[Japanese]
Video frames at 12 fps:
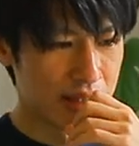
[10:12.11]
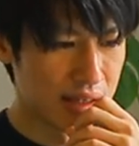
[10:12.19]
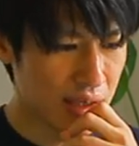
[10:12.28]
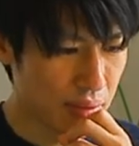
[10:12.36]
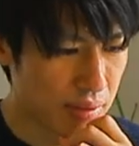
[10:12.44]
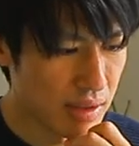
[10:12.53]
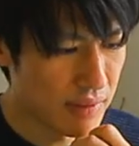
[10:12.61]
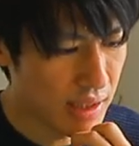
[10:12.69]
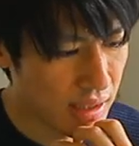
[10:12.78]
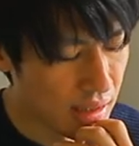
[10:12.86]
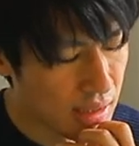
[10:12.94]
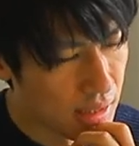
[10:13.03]
で、これ
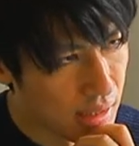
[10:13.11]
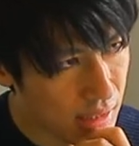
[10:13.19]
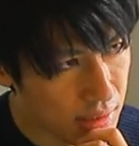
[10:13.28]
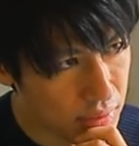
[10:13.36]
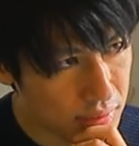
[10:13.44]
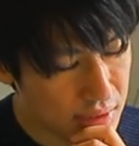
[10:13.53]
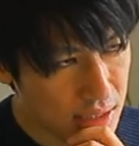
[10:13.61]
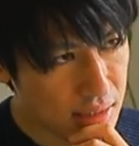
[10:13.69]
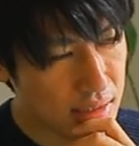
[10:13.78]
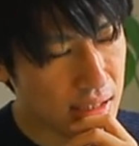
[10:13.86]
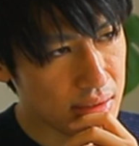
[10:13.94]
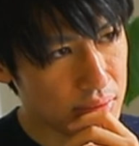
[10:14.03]
は、
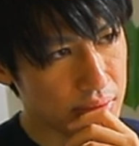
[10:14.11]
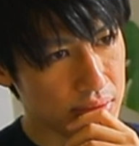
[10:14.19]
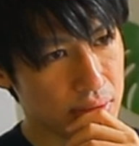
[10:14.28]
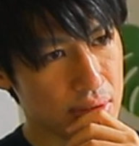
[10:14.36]
前回の、